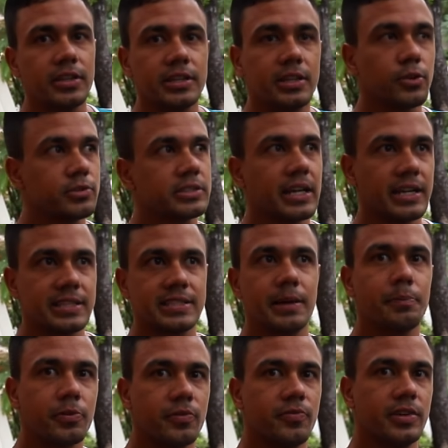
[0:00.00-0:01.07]
Então os caras se
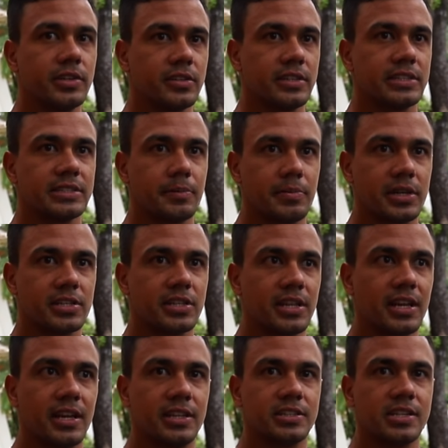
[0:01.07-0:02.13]
aproveitam dessa brecha
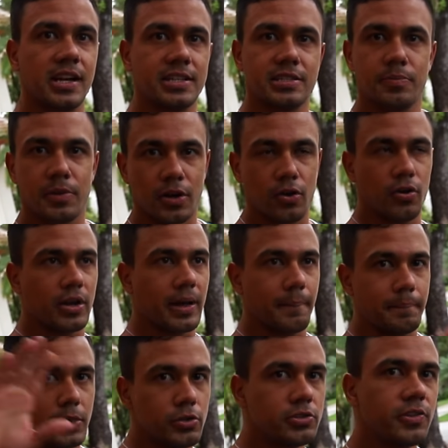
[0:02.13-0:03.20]
da legislação para colocar
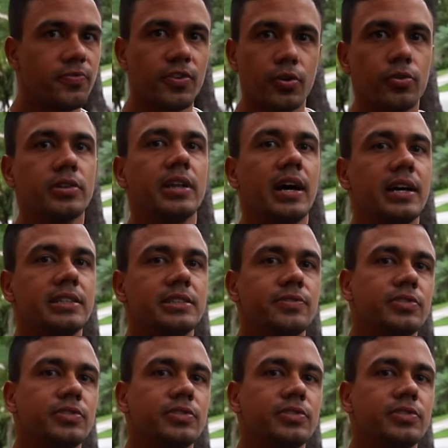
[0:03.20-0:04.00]
mil dificuldades e